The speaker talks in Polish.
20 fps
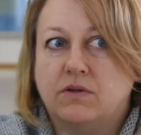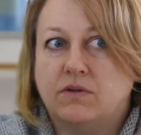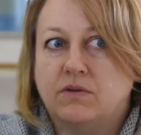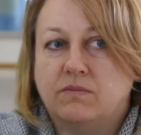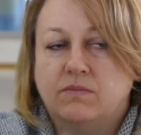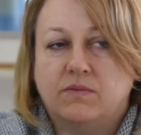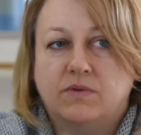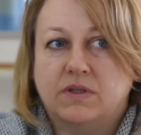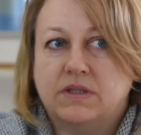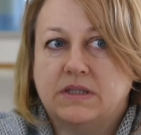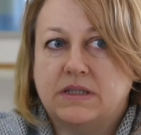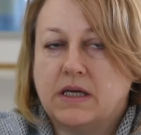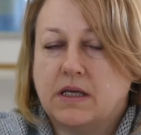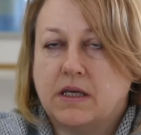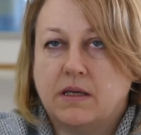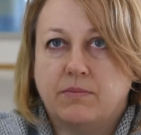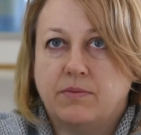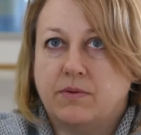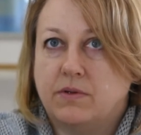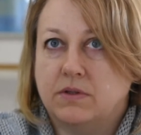No, to jest
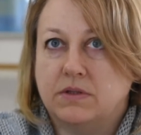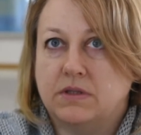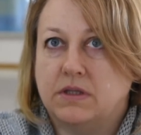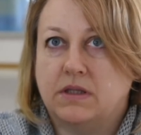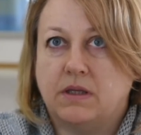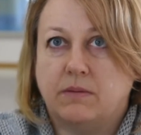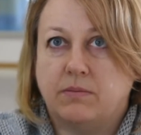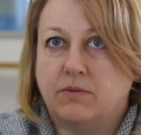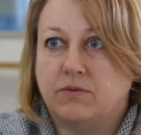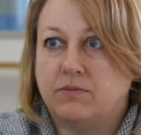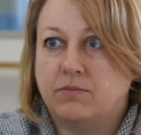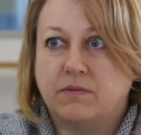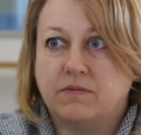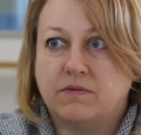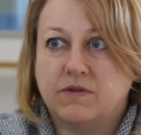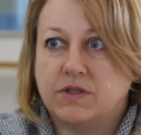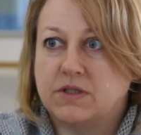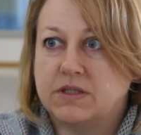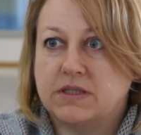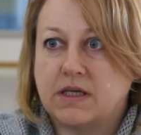takie proste, ta
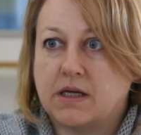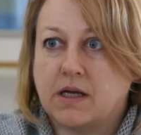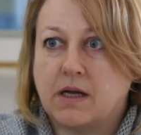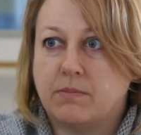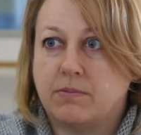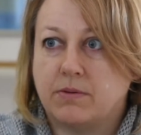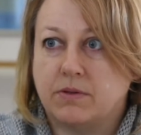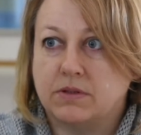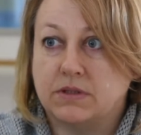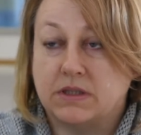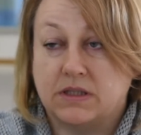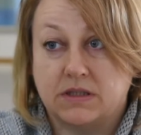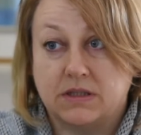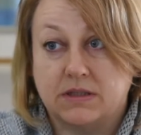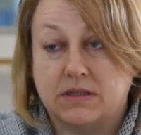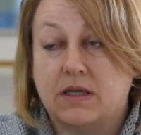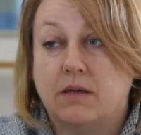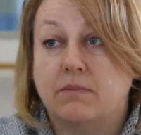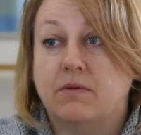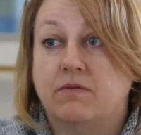odpowiedź jest taka prosta.
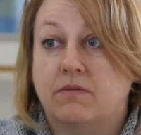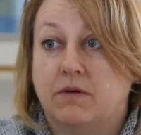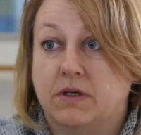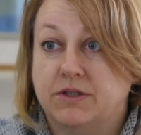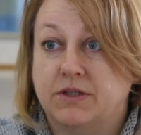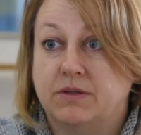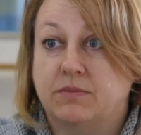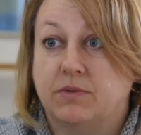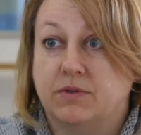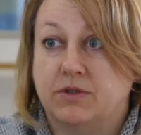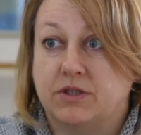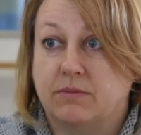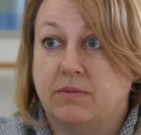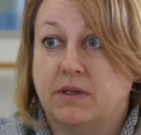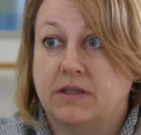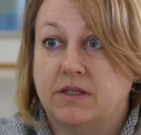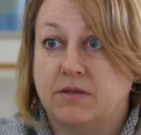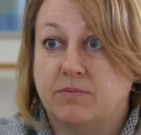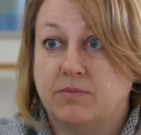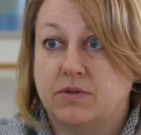Czasami właśnie
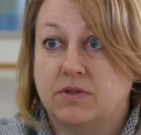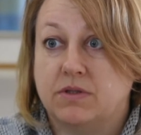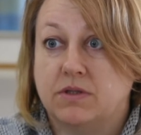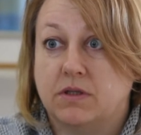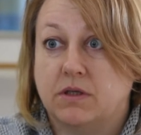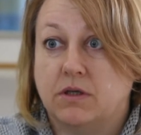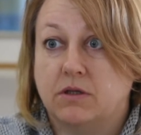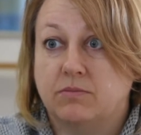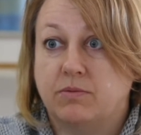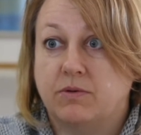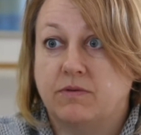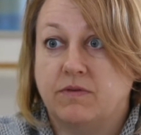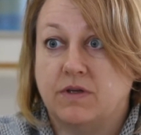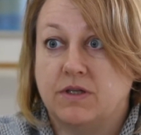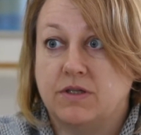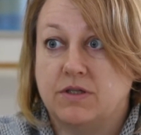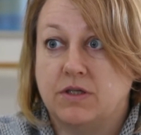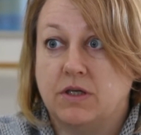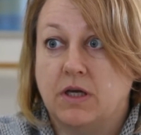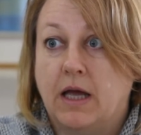potrzeba tej prostej
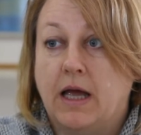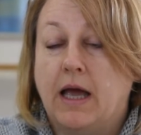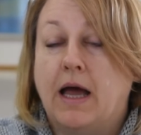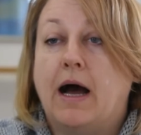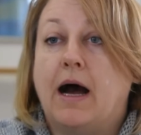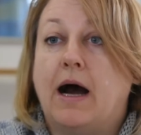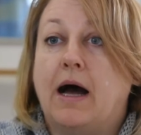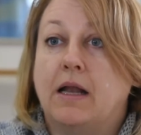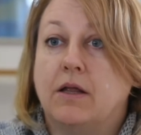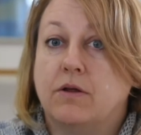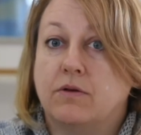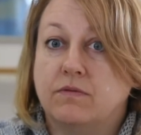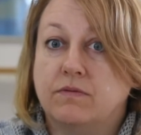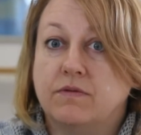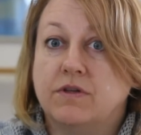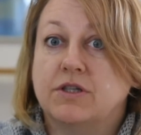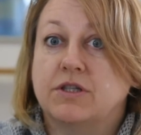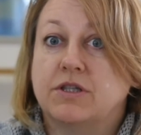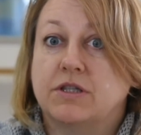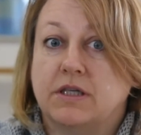odpowiedzi, ale
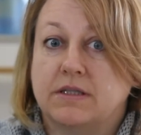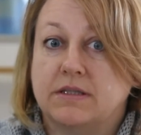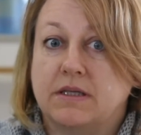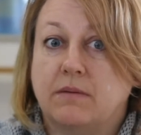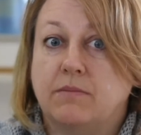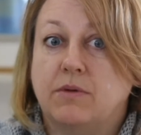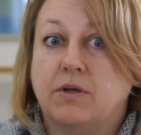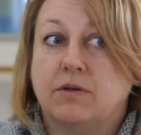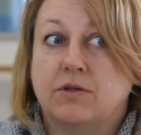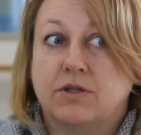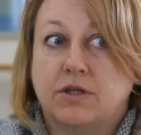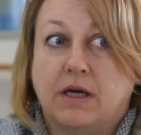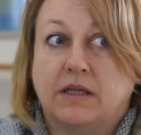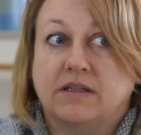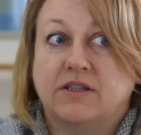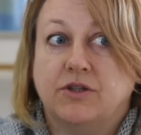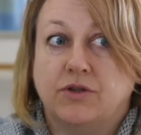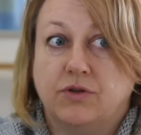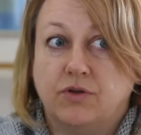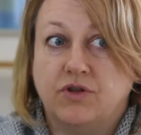również czasami trzeba
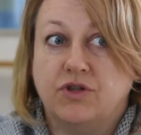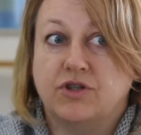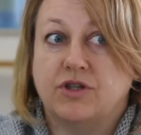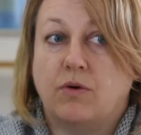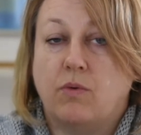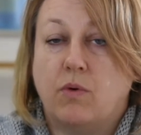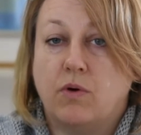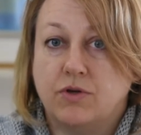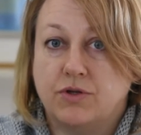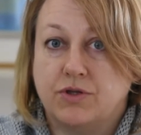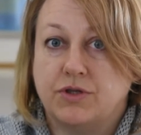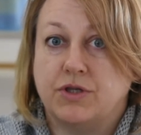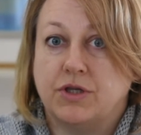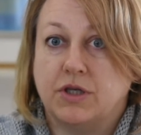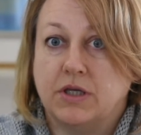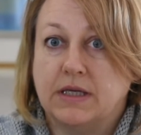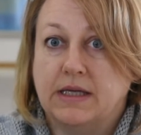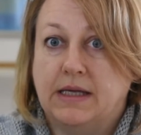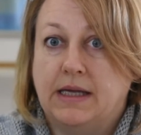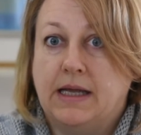tej
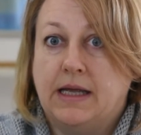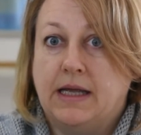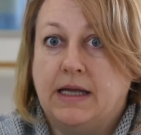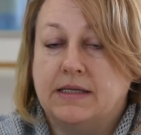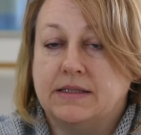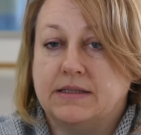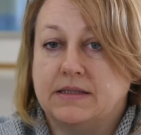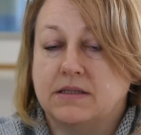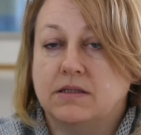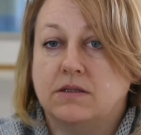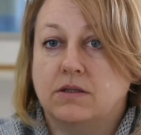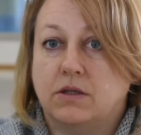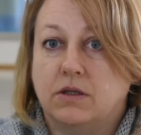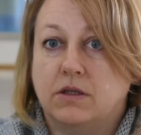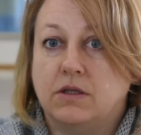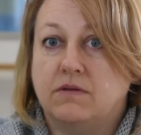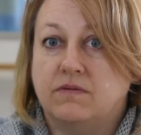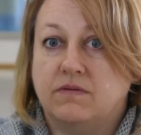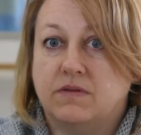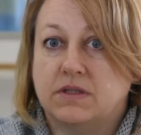dojrzałości ze
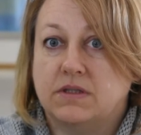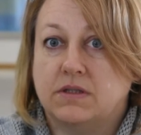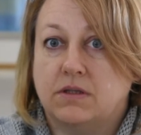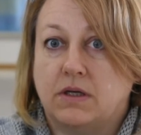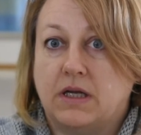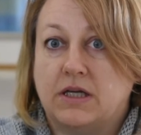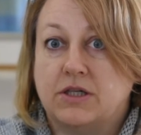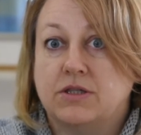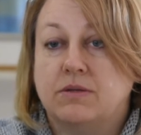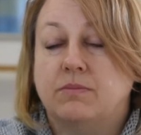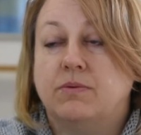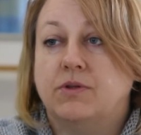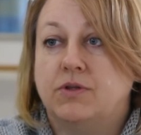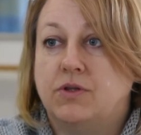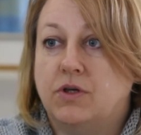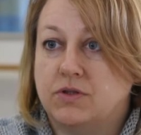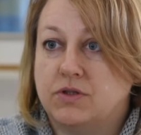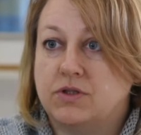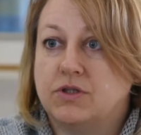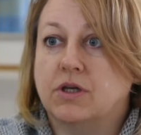strony inwestora, żeby
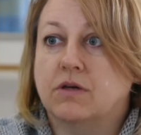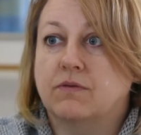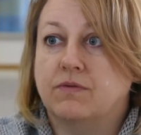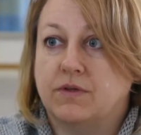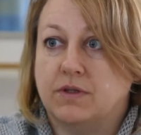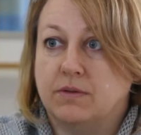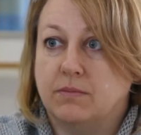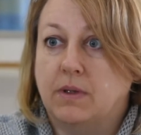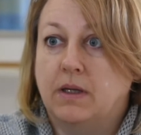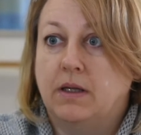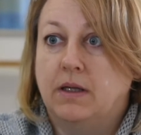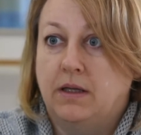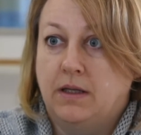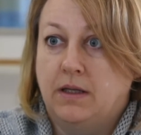dostrzegł w tym